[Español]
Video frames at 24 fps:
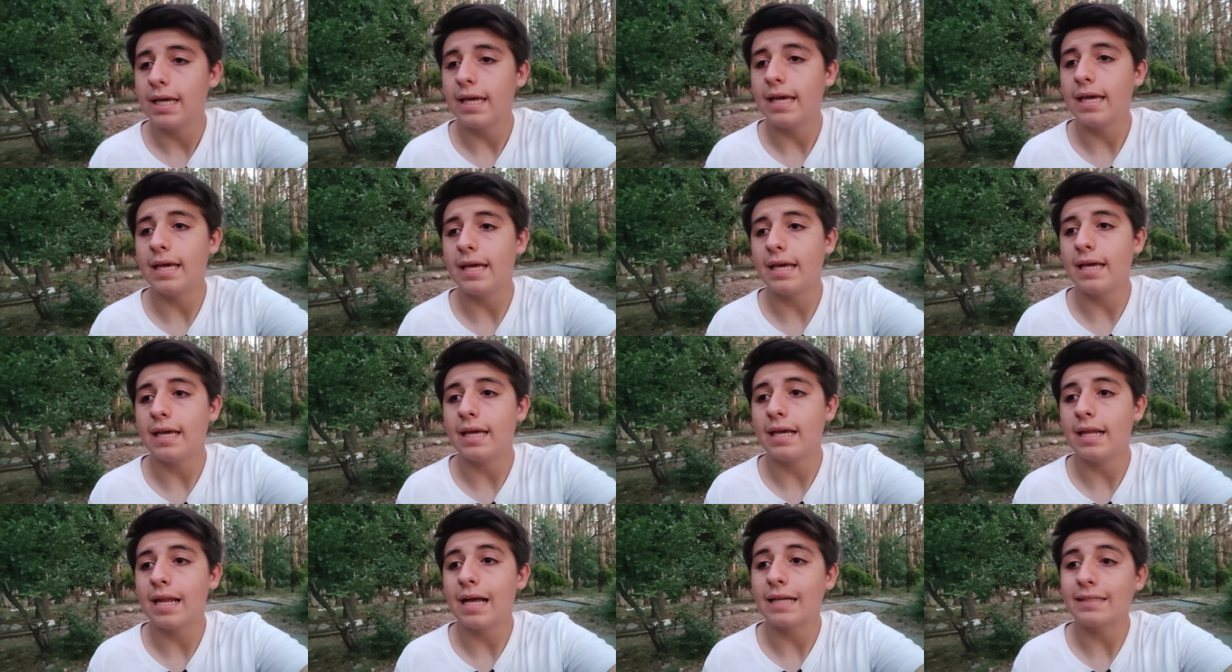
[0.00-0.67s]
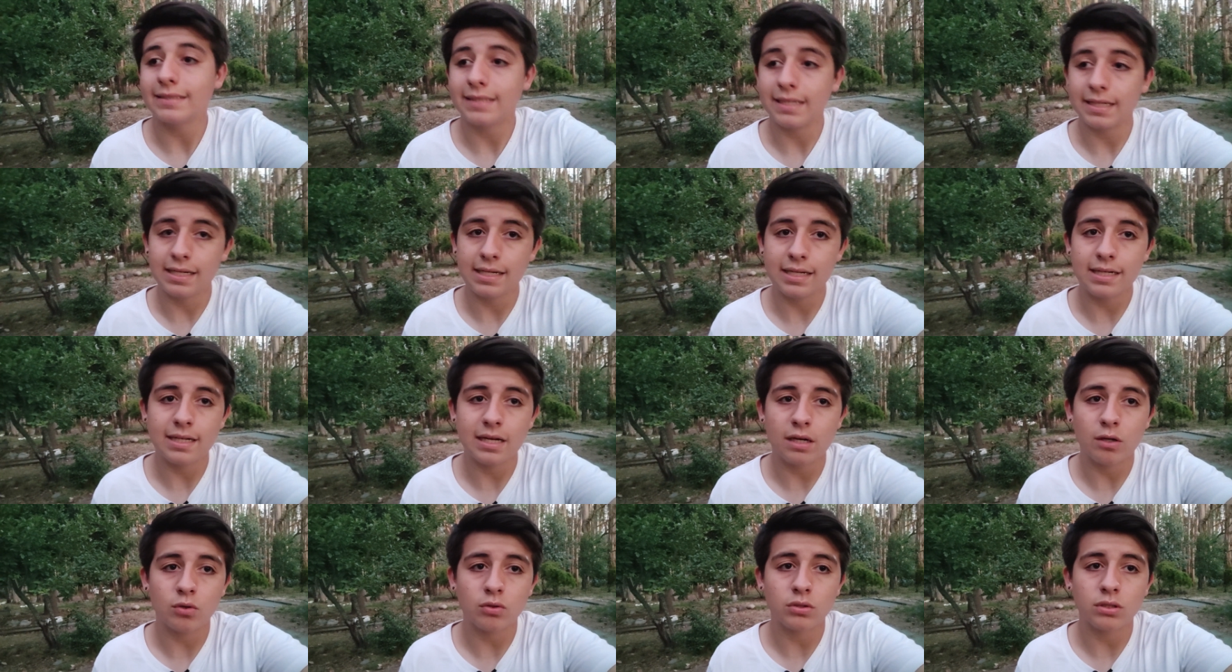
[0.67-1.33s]
Eh, la
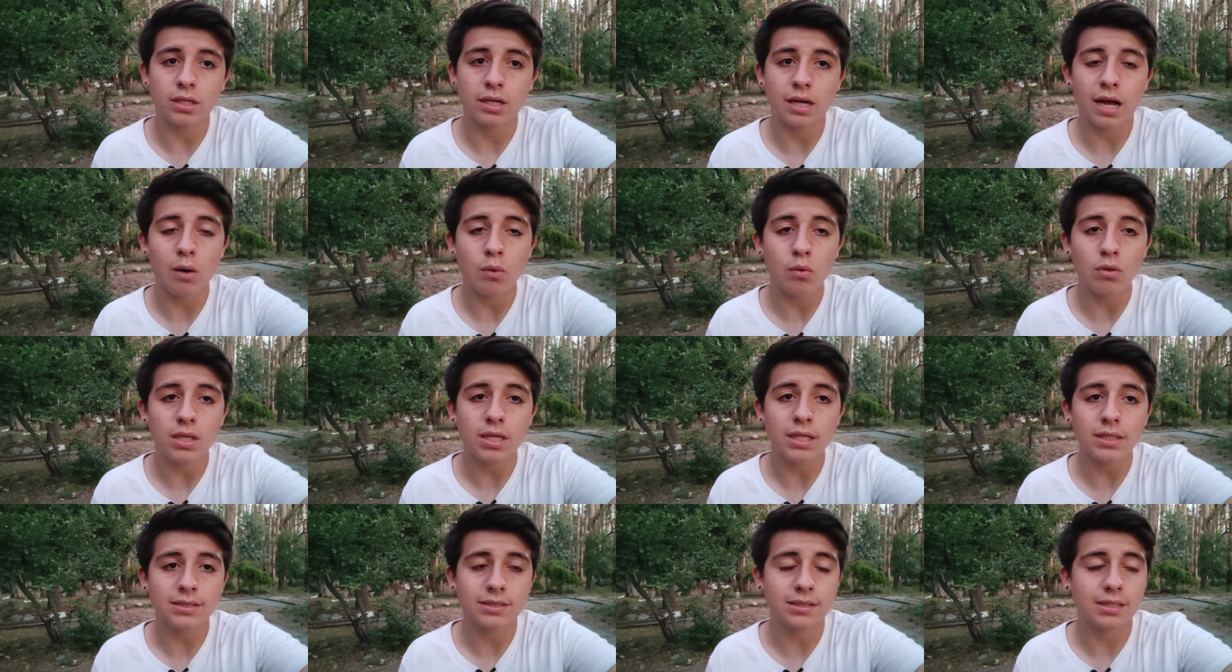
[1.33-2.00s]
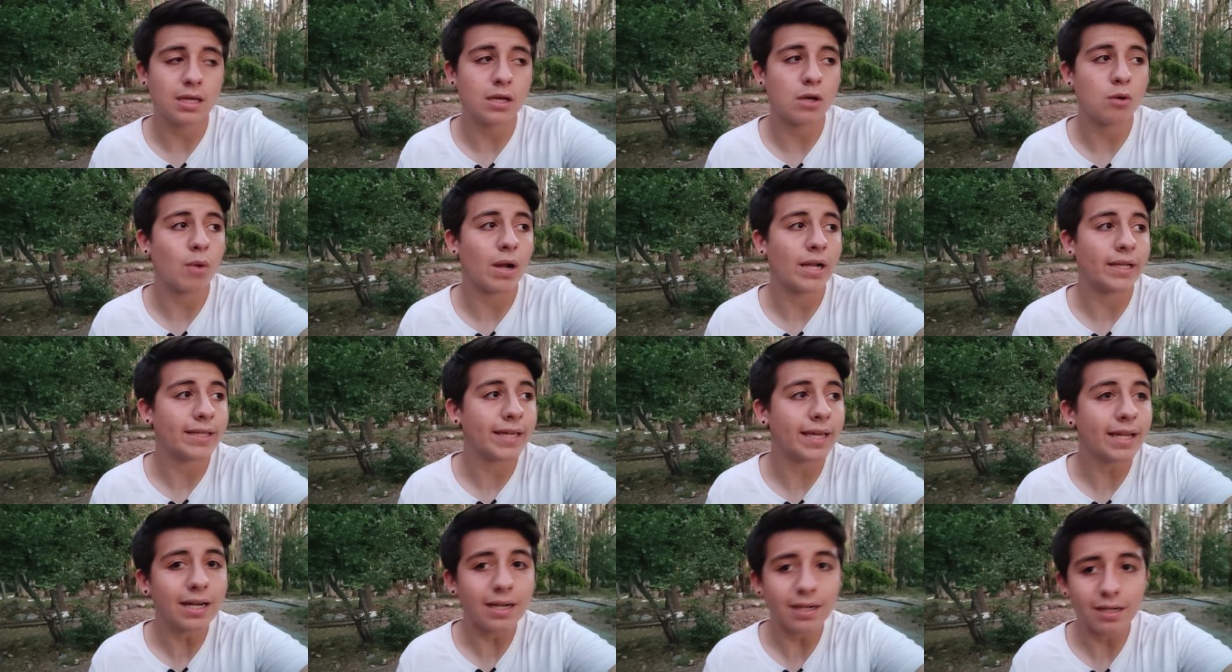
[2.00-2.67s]
Serena contra Audax, que
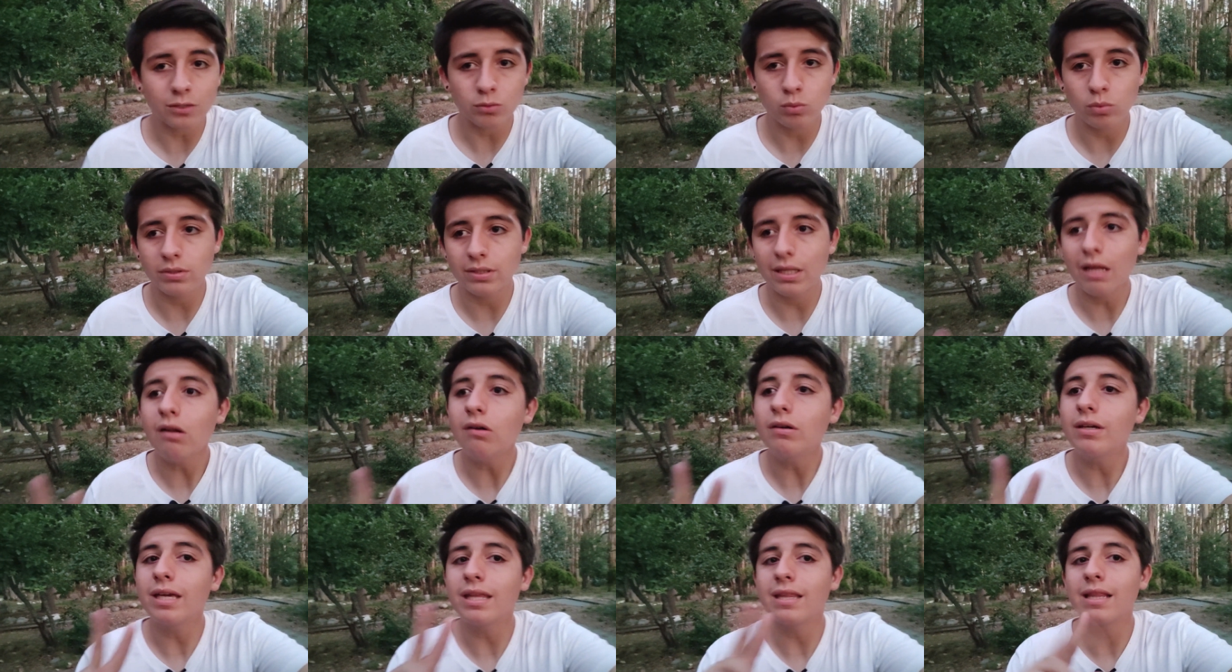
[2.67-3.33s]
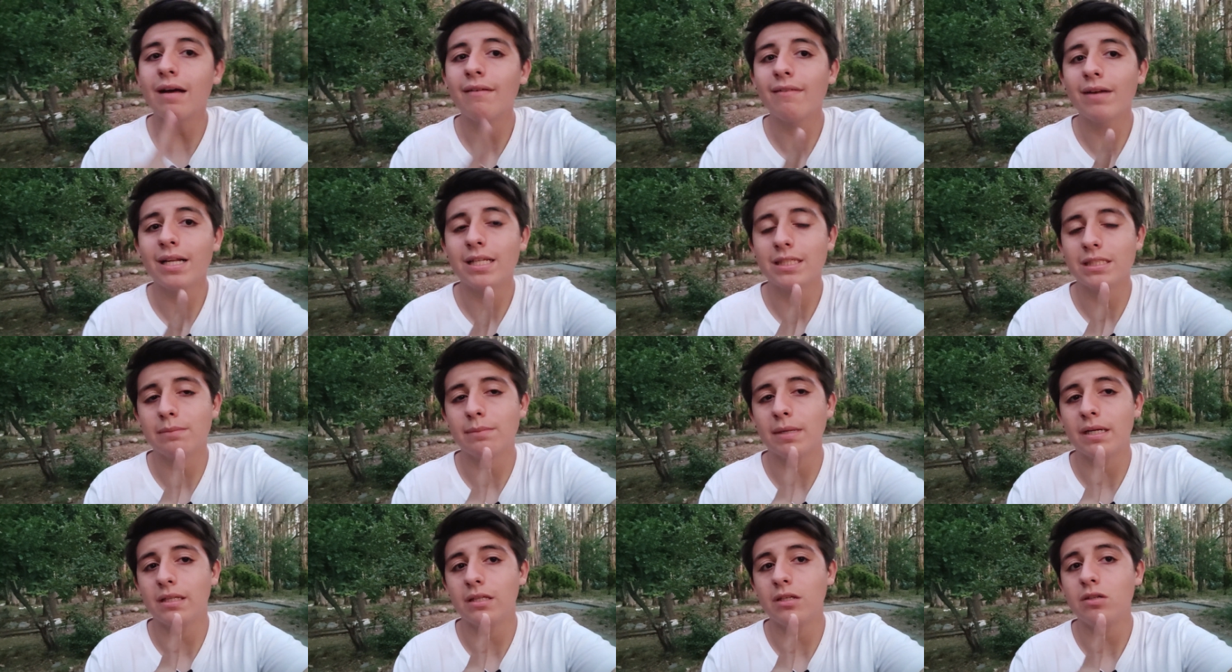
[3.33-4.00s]
cualquier resultado que daba en
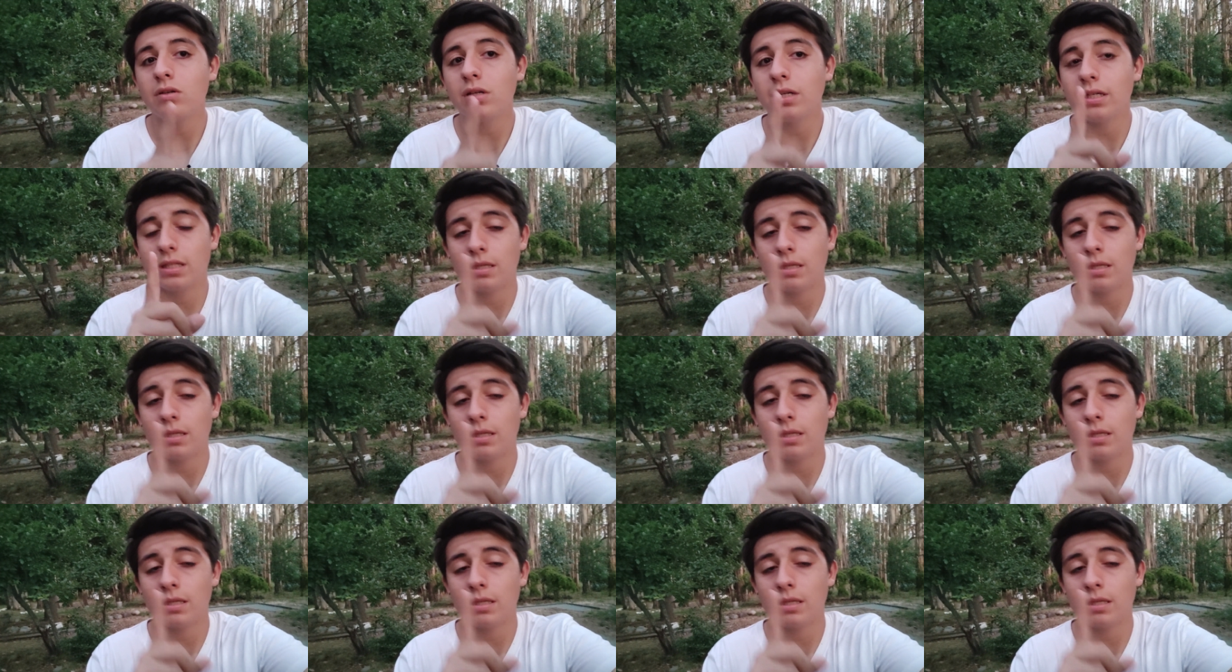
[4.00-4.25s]
ese partido,